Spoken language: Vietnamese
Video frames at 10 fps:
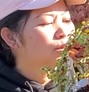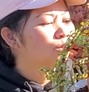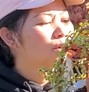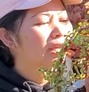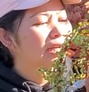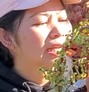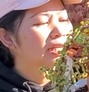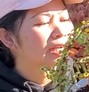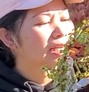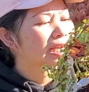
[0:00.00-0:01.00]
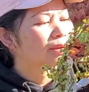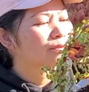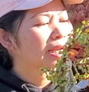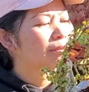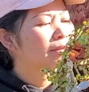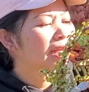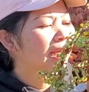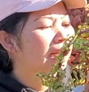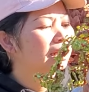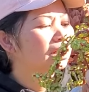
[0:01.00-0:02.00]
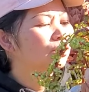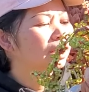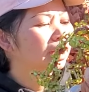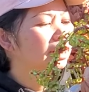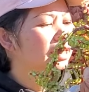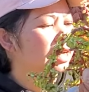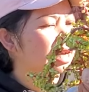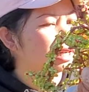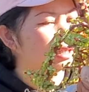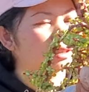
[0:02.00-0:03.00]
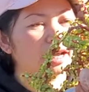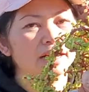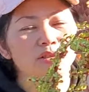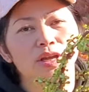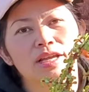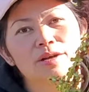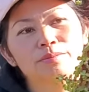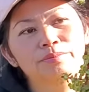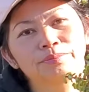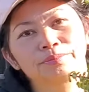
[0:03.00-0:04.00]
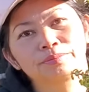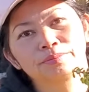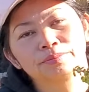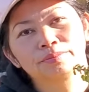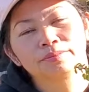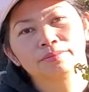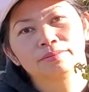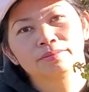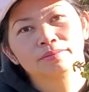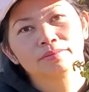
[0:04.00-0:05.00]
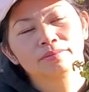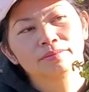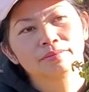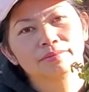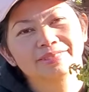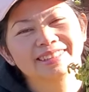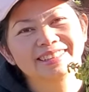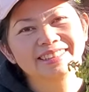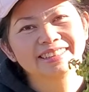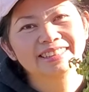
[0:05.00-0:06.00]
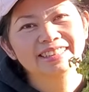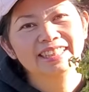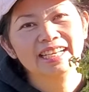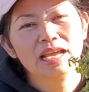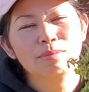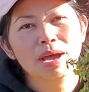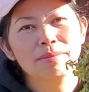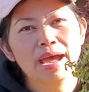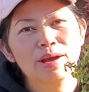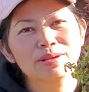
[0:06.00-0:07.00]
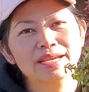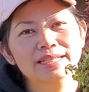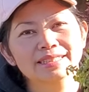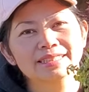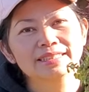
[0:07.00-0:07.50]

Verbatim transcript: muốn quay cái này cho cả nhà ngắm ngắm nha anh chính quay kỹ nha anh xây không chậm lắm cái này ba màu nha